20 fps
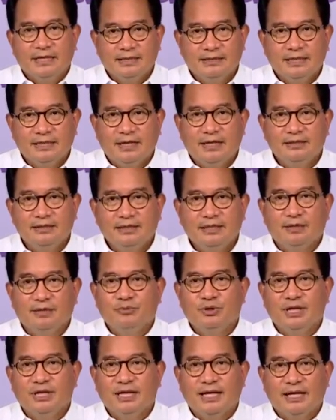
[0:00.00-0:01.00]
Kita
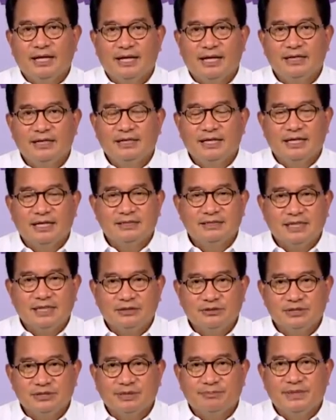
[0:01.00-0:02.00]
tidak boleh lengah dengan
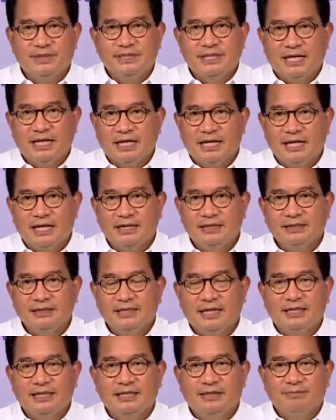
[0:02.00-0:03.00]
status
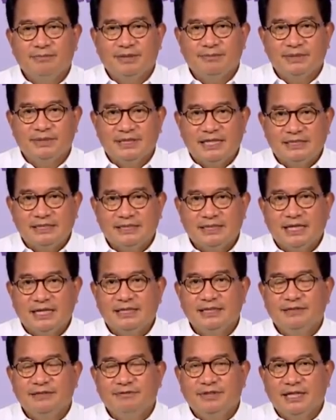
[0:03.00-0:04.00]
kebijakan yang
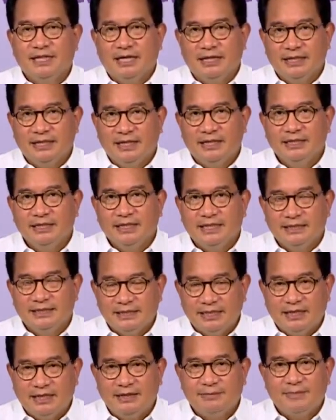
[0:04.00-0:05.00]
diimplementasikan di wilayah
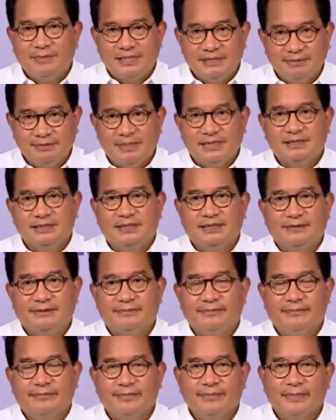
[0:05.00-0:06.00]
kita masing-masing.
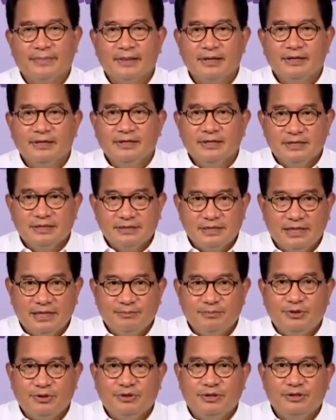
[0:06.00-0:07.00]

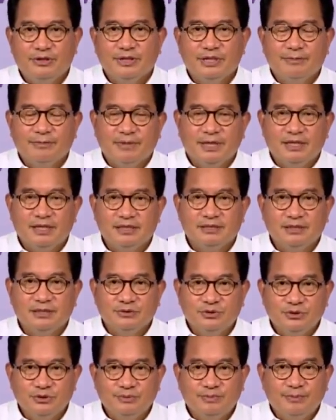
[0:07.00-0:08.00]
Saya mohon kepada
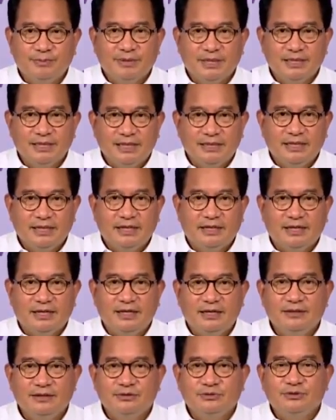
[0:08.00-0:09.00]
seluruh pemerintah
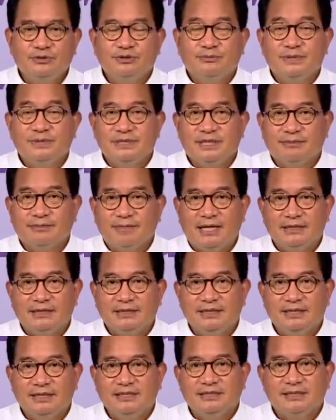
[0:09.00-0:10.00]
daerah untuk
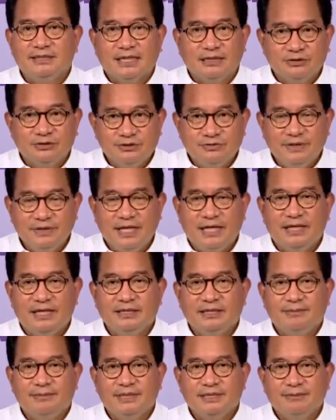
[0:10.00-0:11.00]
mencermati status
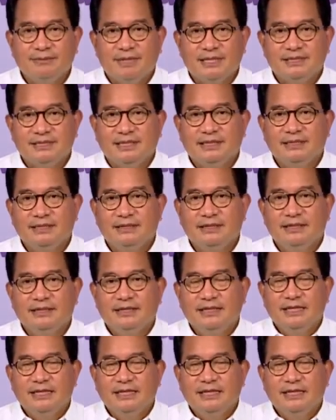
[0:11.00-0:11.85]
wilayahnya masing-masing.